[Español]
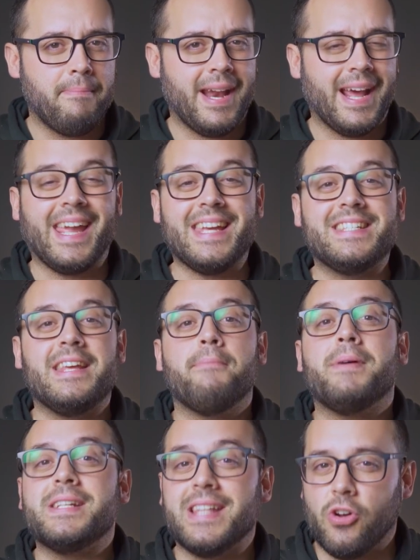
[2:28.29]
para que
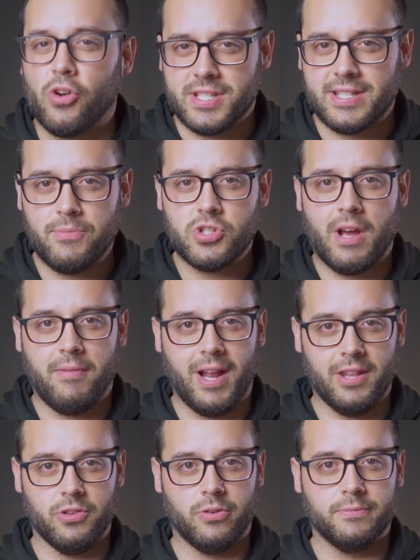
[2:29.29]
sepas de lo que estamos
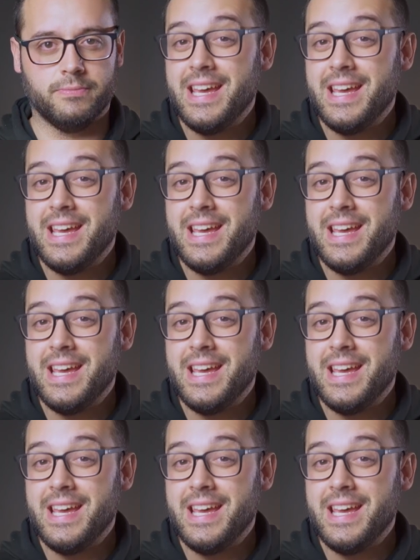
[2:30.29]
hablando.